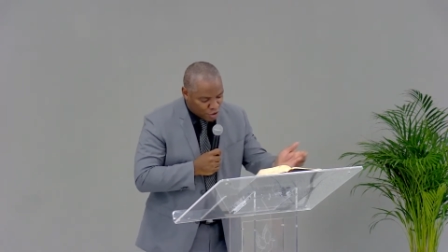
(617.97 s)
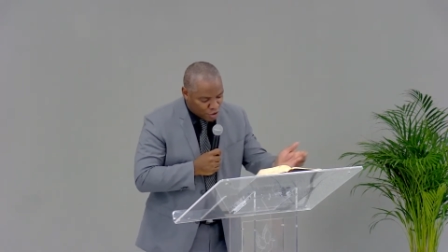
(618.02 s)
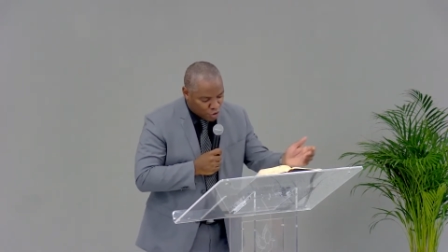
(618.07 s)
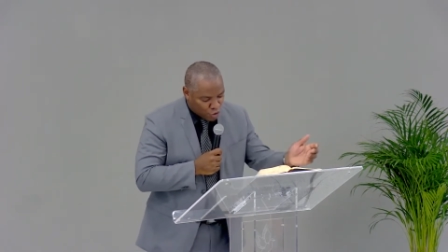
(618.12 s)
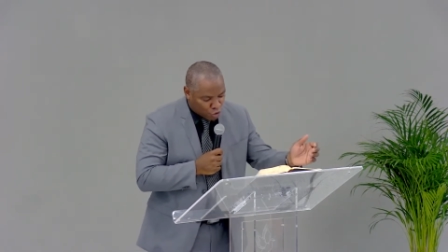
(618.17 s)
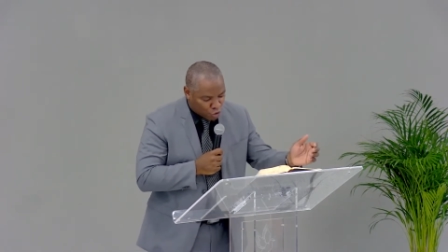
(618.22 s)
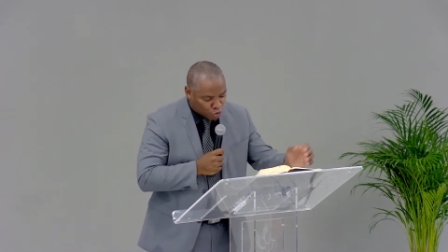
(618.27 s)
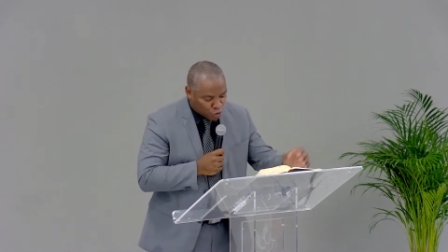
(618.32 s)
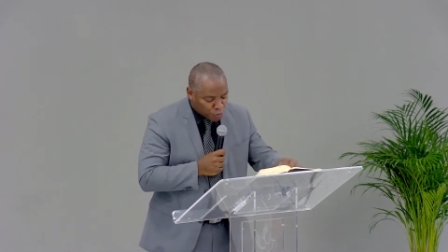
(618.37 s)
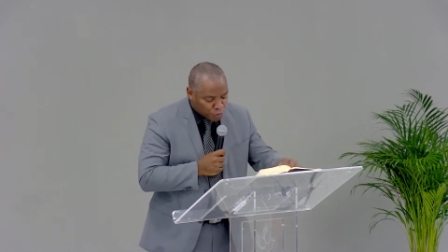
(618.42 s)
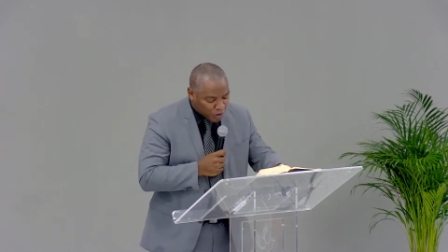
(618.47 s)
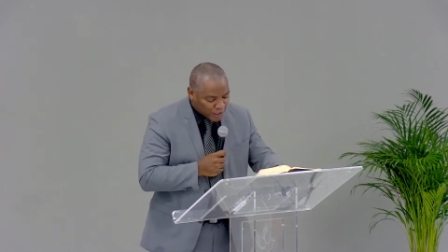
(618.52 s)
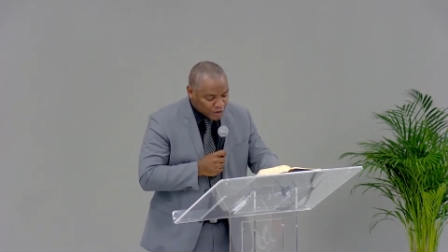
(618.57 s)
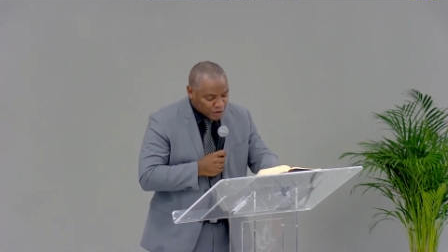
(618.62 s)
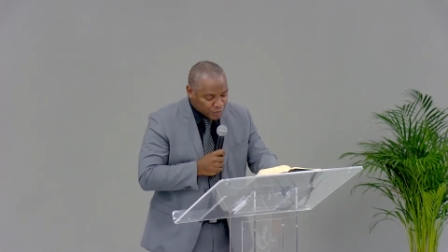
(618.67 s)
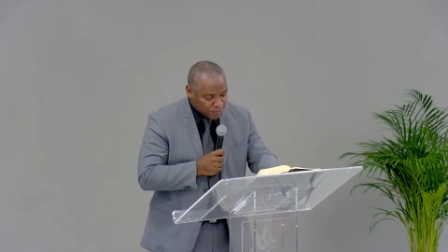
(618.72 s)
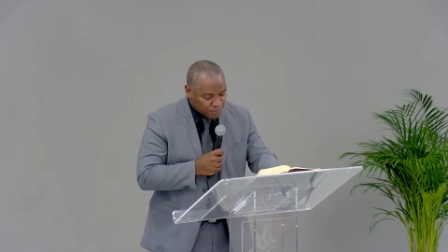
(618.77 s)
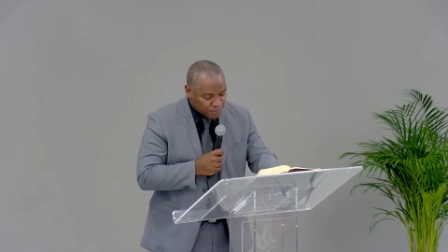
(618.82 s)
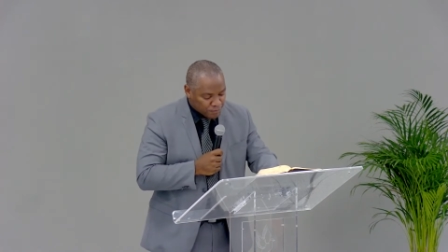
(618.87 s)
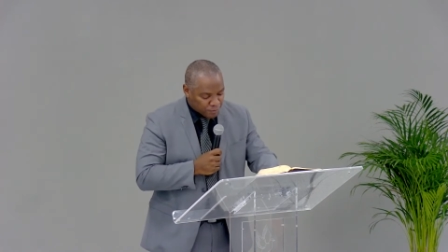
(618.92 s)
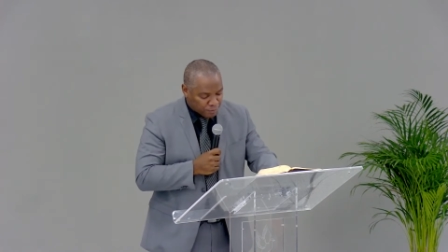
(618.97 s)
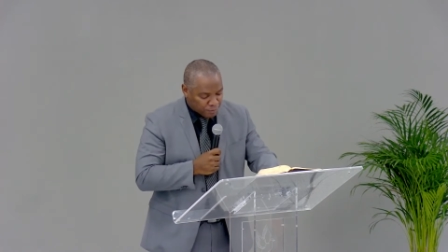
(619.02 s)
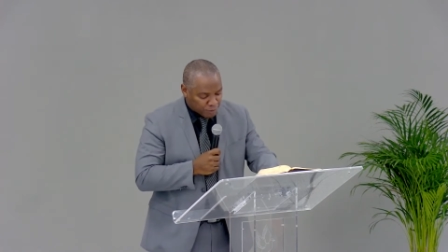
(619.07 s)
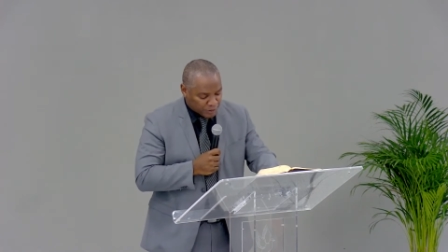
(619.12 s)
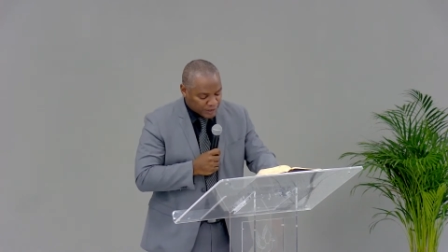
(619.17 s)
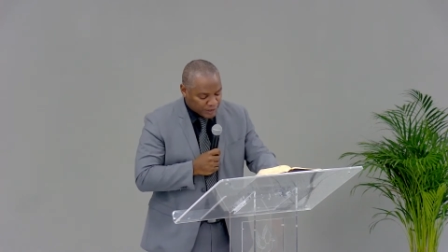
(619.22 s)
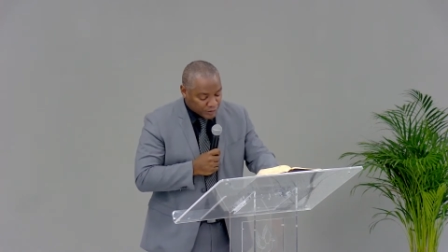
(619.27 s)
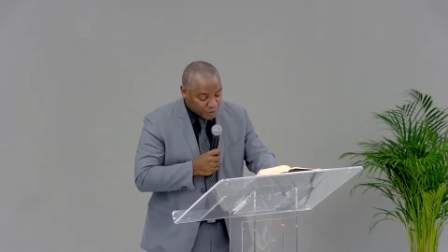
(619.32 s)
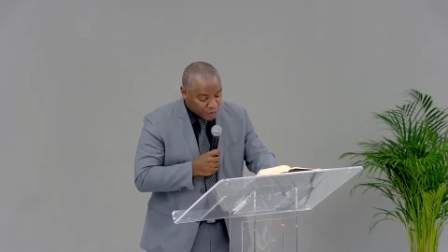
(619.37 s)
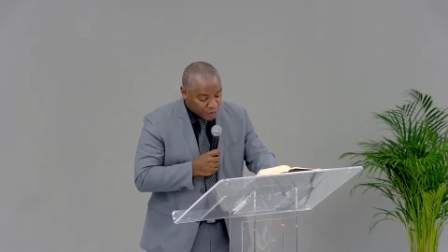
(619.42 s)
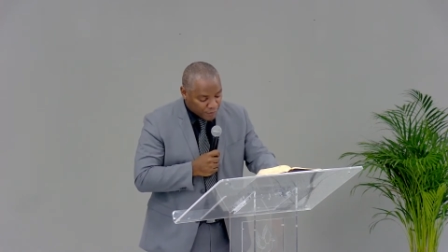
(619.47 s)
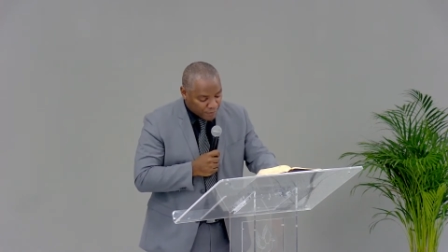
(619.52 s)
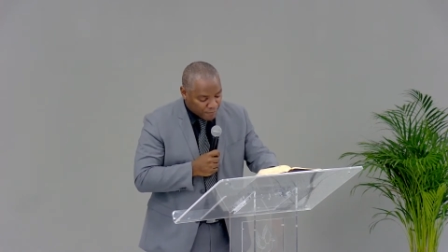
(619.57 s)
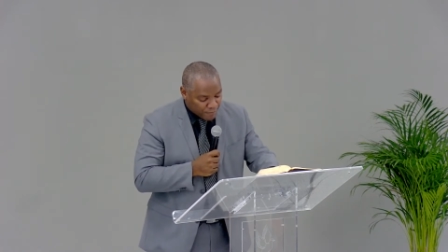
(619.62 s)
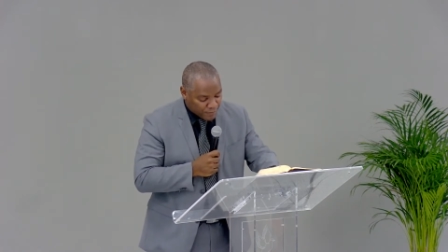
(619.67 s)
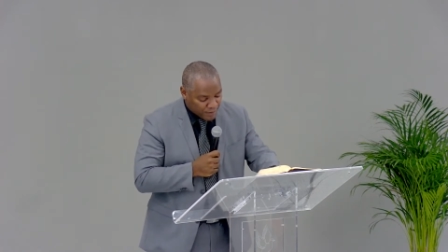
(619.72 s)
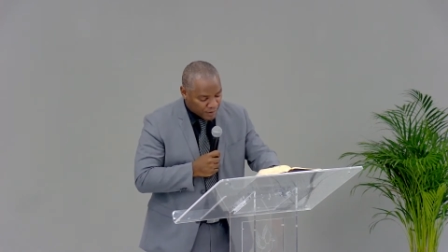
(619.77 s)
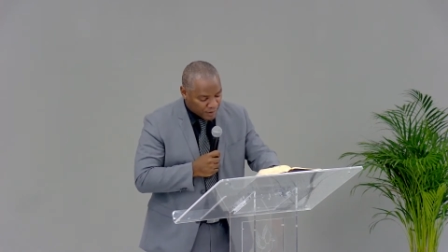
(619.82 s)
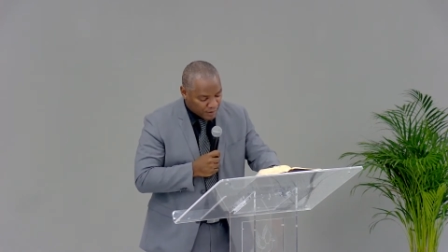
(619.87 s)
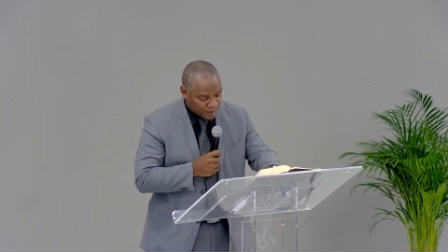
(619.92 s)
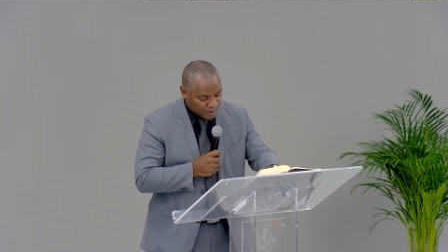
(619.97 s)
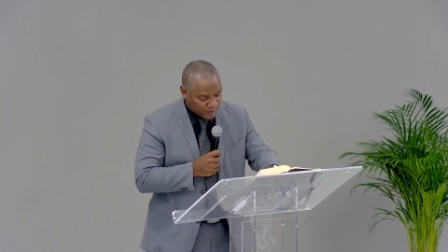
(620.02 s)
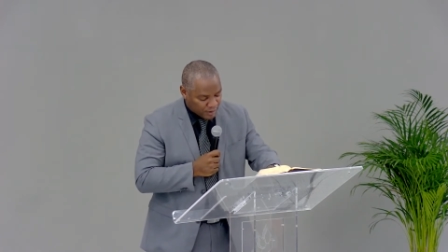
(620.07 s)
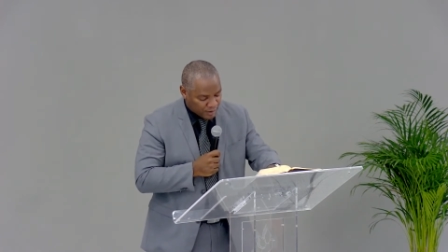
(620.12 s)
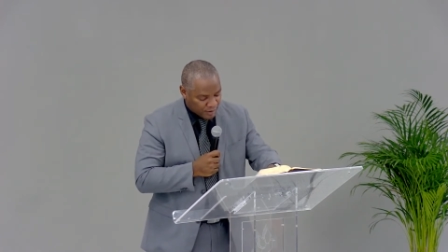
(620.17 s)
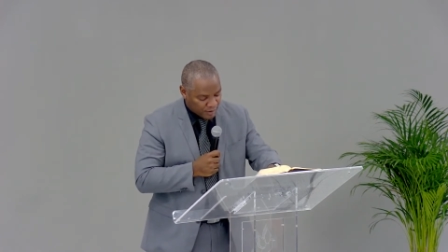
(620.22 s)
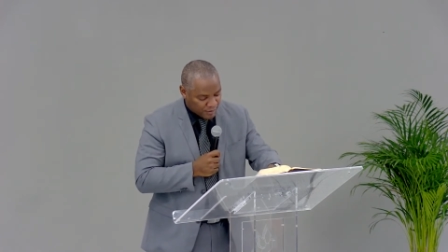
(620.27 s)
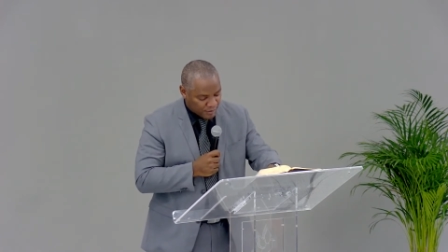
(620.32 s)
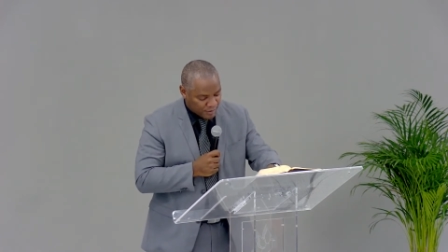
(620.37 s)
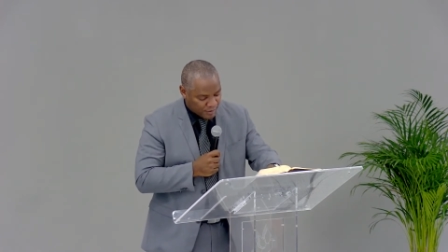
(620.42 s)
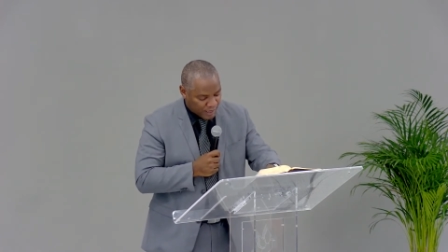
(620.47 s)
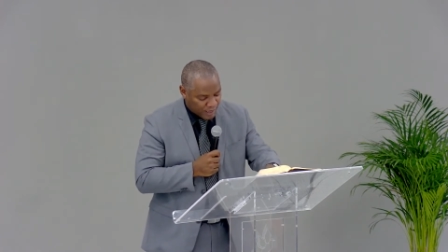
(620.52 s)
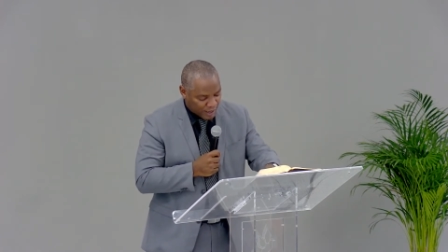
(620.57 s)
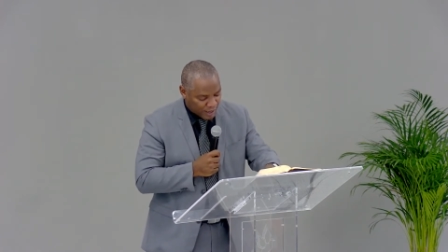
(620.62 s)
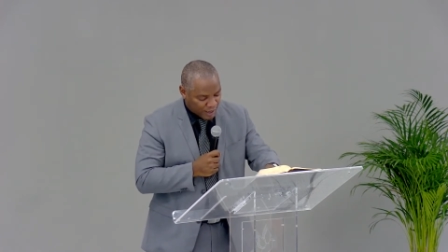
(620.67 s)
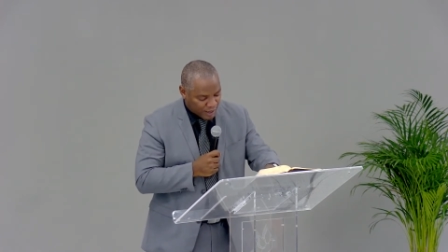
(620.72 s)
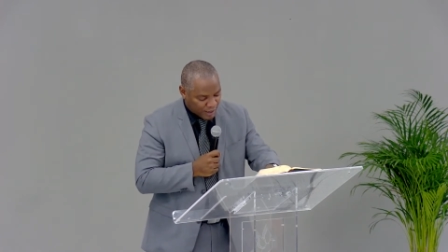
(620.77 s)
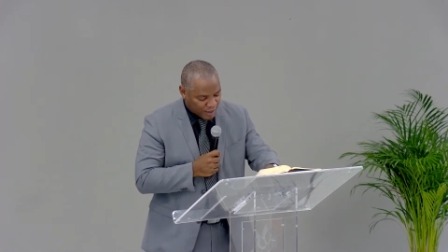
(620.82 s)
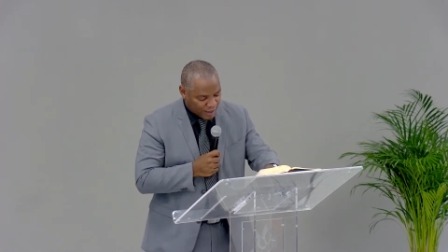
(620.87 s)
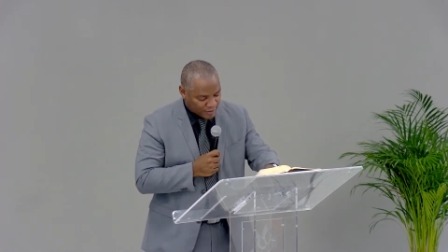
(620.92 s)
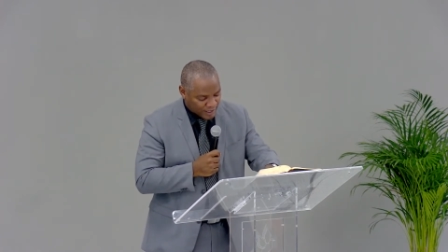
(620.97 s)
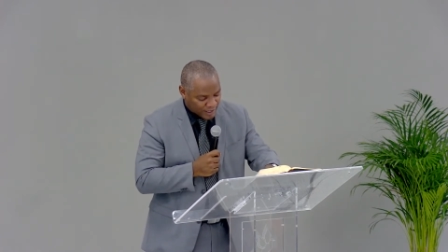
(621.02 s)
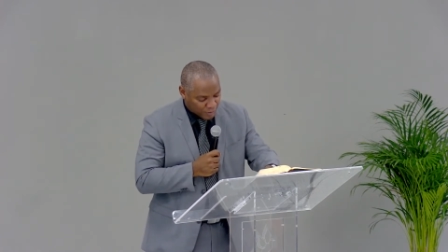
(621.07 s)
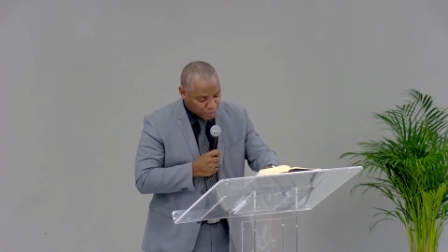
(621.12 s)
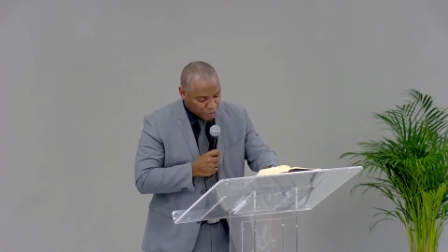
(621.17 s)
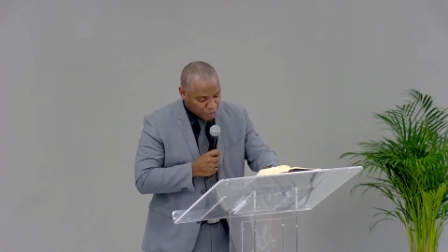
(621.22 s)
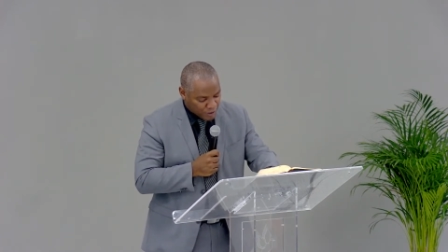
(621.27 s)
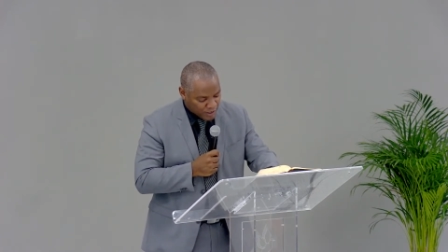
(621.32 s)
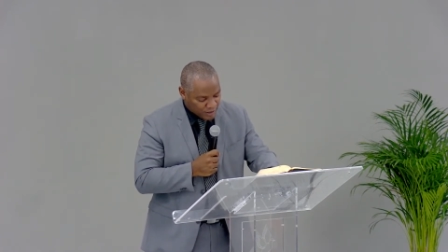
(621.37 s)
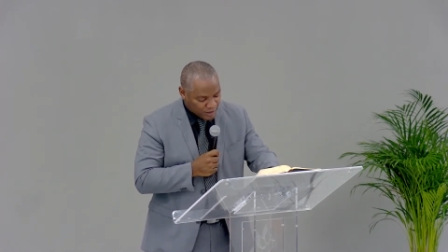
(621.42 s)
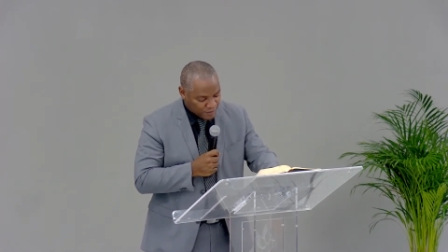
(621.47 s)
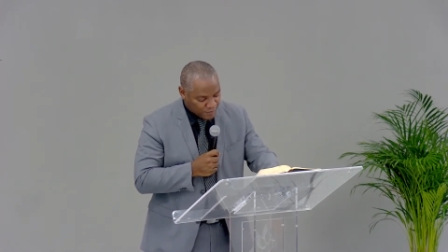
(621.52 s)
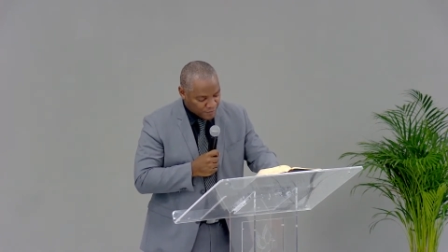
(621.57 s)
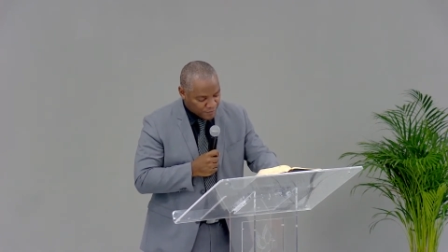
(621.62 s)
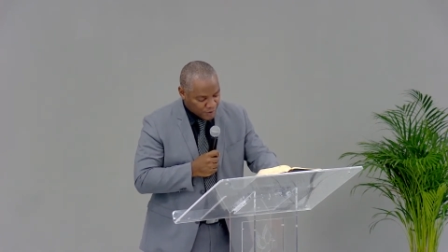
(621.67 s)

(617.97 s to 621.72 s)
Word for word: Je pourrais peut-être interpeller